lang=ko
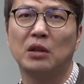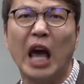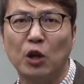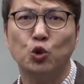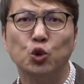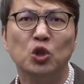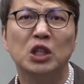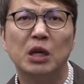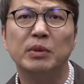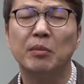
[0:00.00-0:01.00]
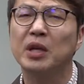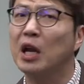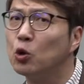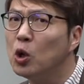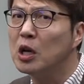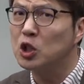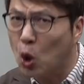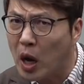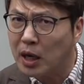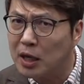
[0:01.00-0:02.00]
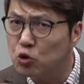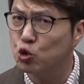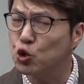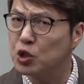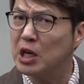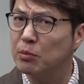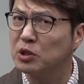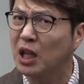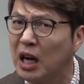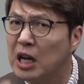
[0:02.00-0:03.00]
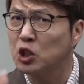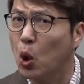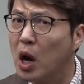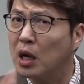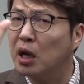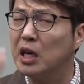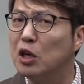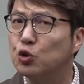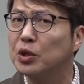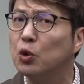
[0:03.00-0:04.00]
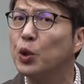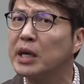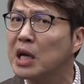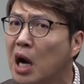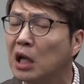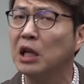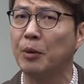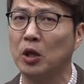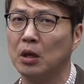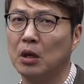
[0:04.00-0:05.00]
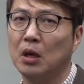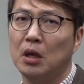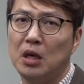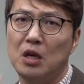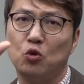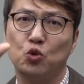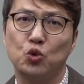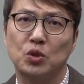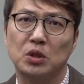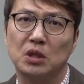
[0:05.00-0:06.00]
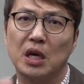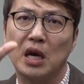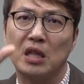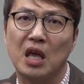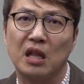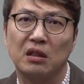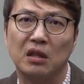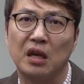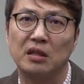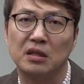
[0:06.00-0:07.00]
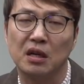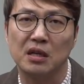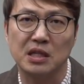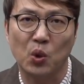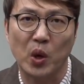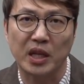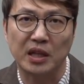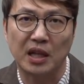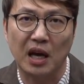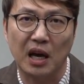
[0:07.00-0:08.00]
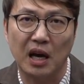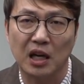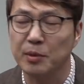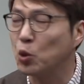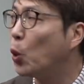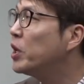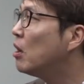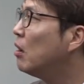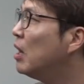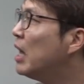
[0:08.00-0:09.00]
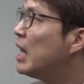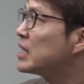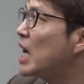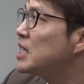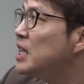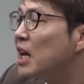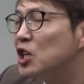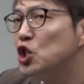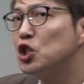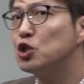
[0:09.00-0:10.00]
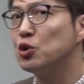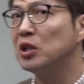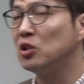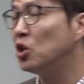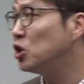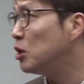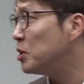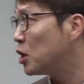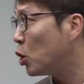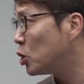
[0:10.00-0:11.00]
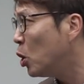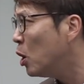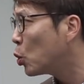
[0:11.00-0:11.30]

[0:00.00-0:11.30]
대충 느낌을 잡는 게 아니고 정확한 숫자의 문제다. 정확하게 이 숫자를 우리가 생각한다면 이 숫자에 대한 대책을 세워야 된다. 그래서 오히려 자신에게 씌워질 수 있는 널드 이미지를 오히려